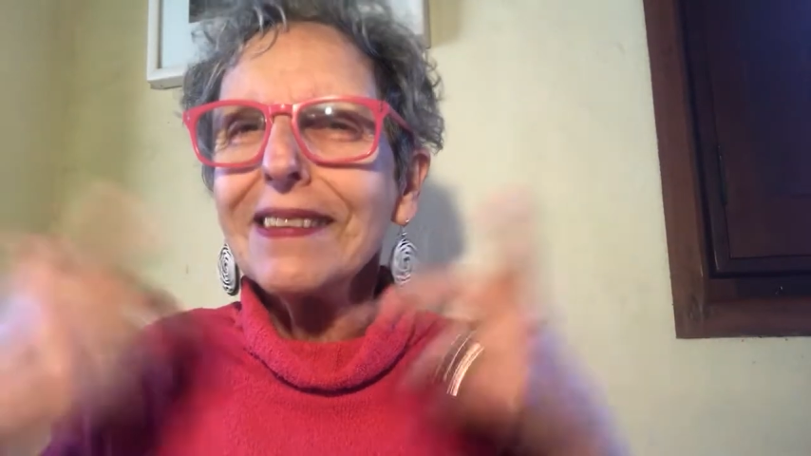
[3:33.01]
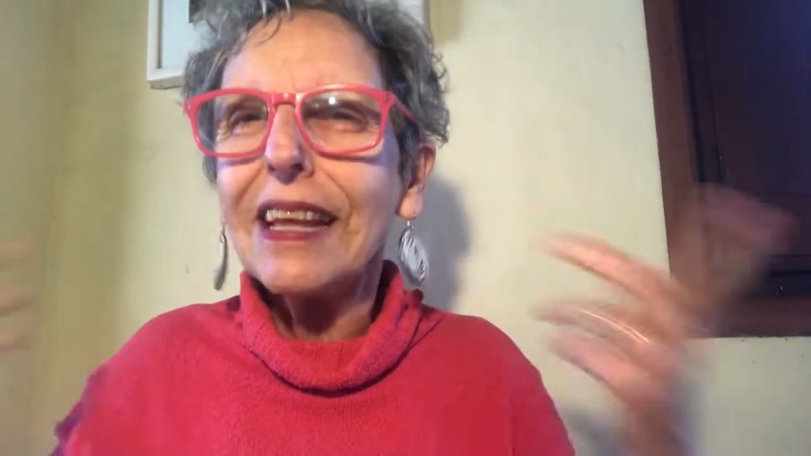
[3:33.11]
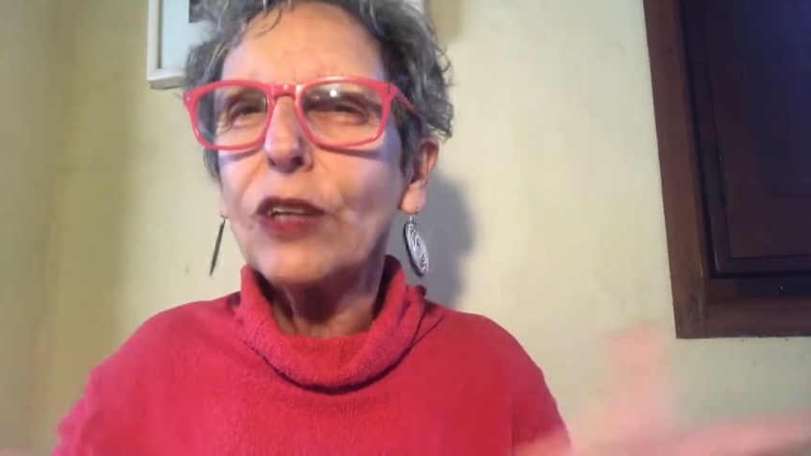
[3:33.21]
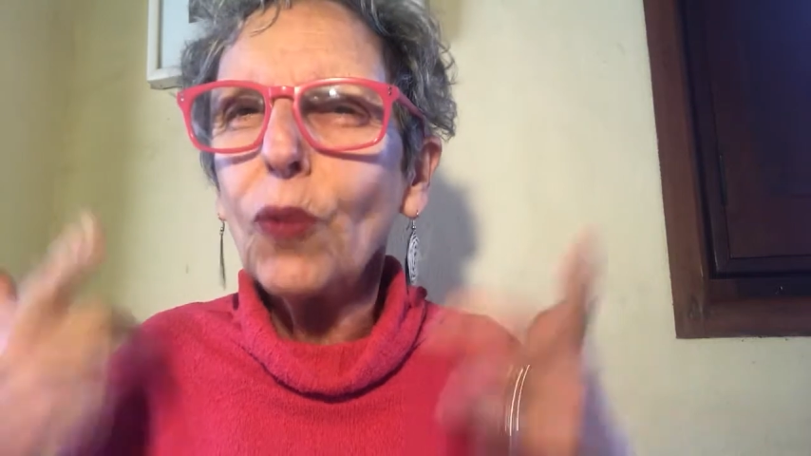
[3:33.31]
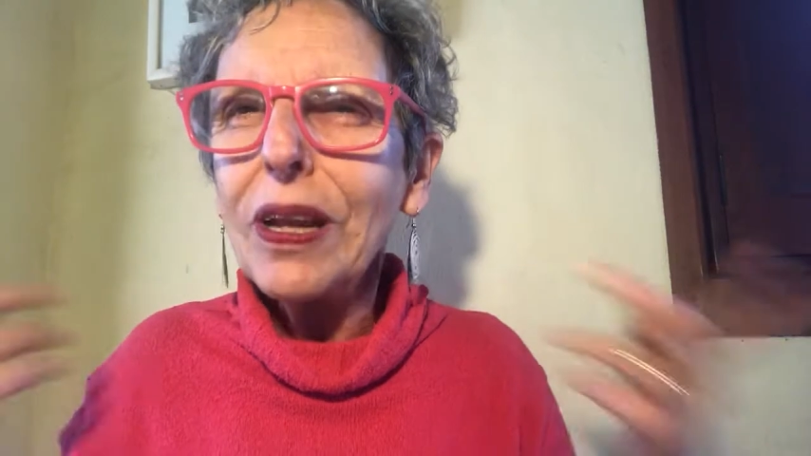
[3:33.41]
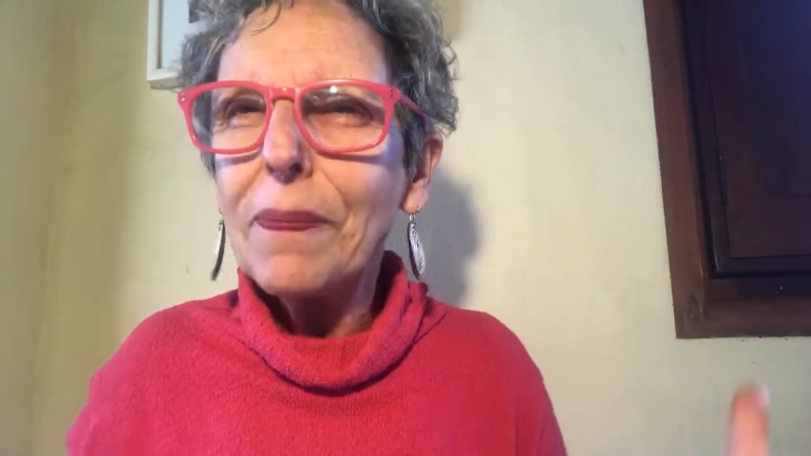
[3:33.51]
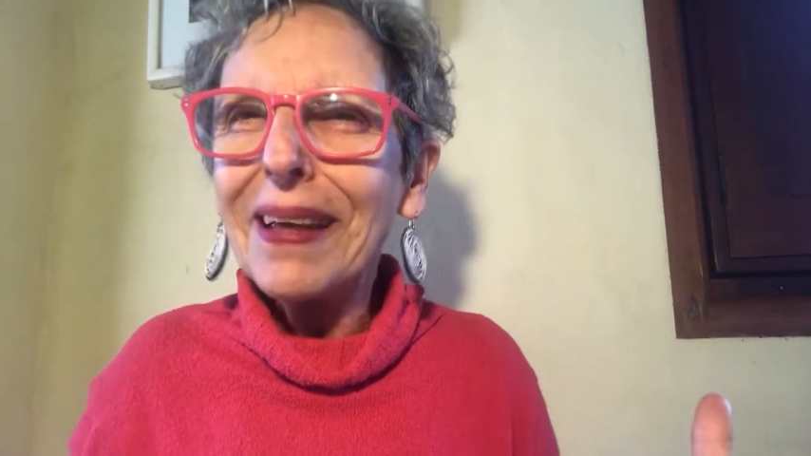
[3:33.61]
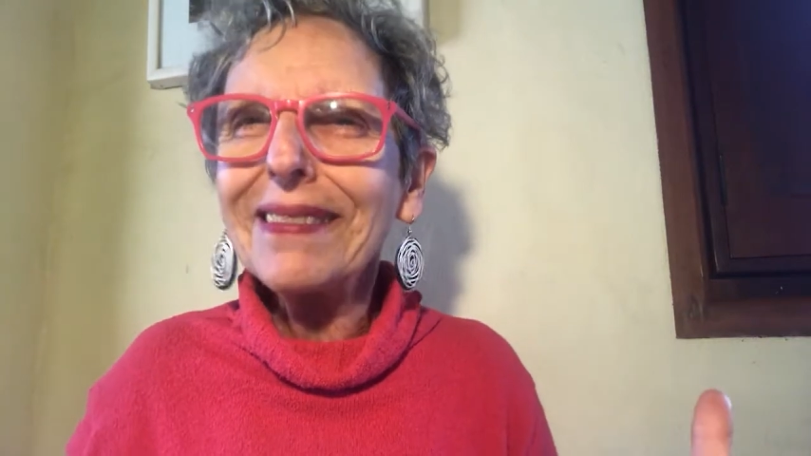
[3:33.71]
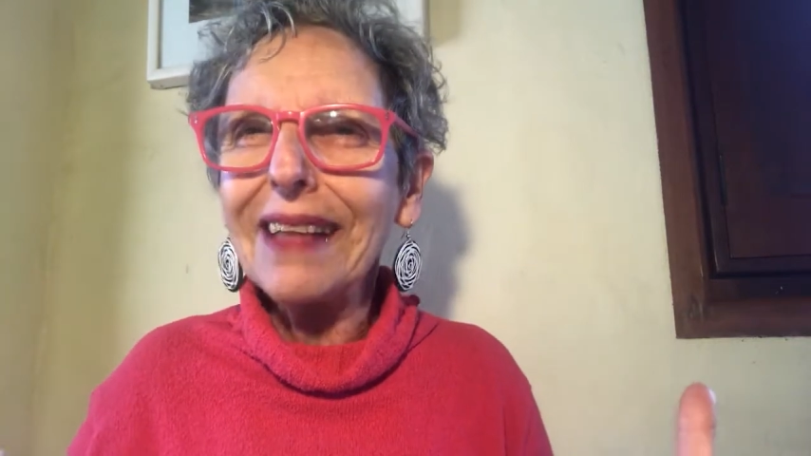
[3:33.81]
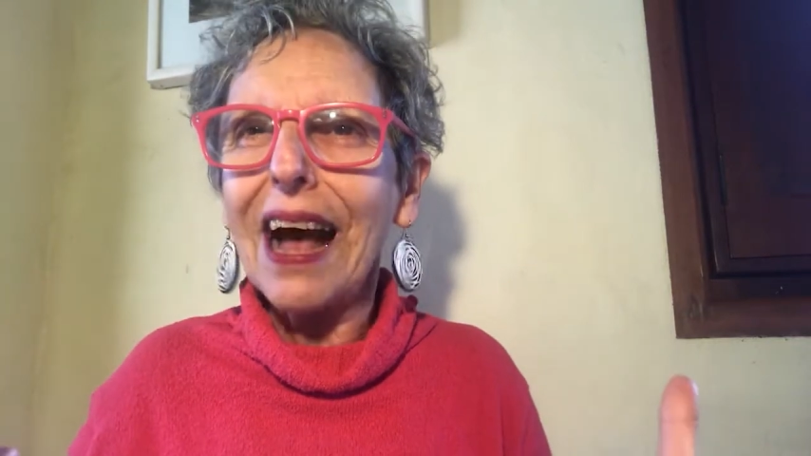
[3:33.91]
sendo
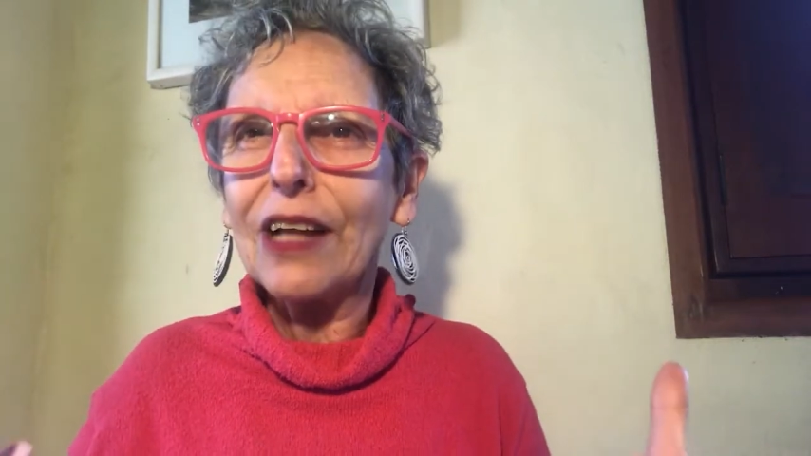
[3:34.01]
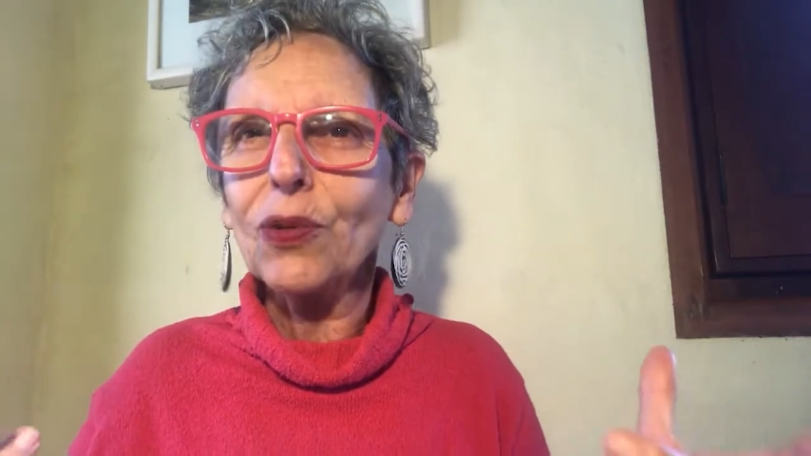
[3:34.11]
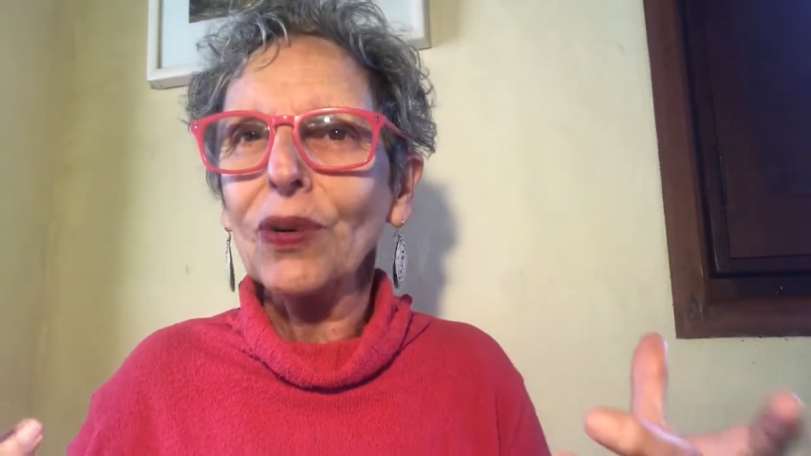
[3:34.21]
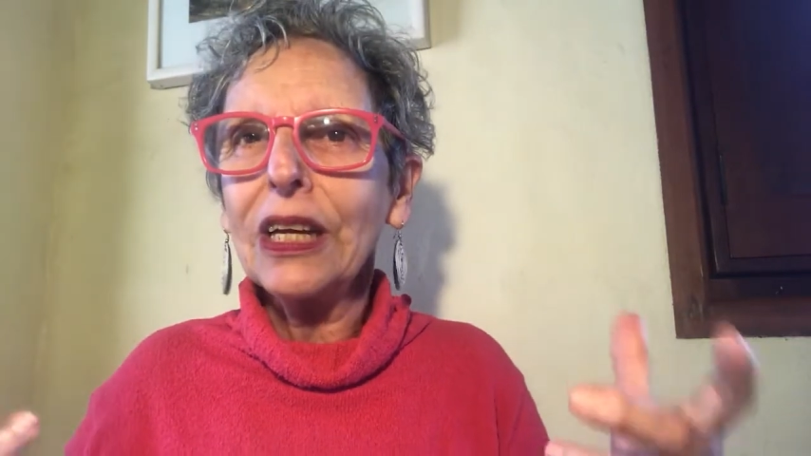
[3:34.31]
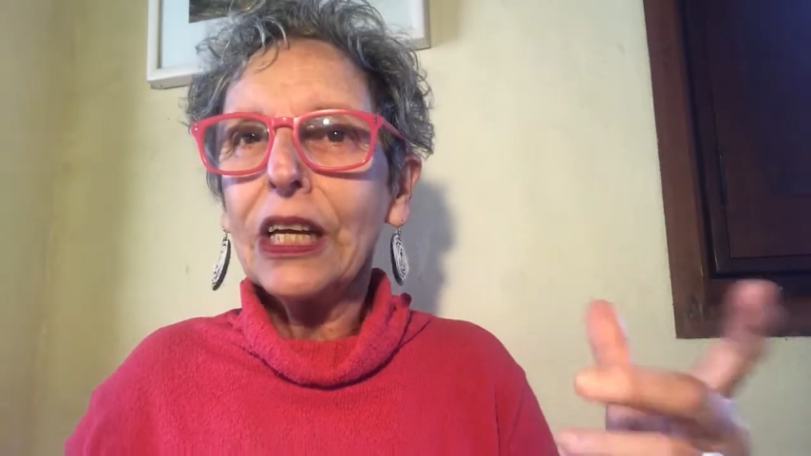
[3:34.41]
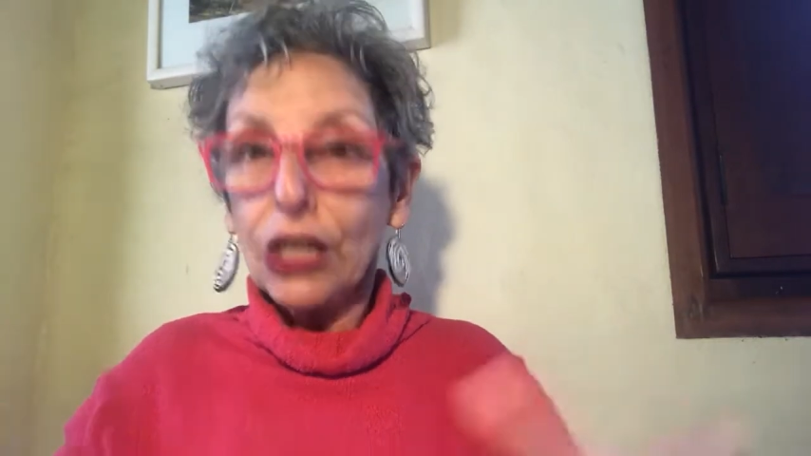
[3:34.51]
alimentado,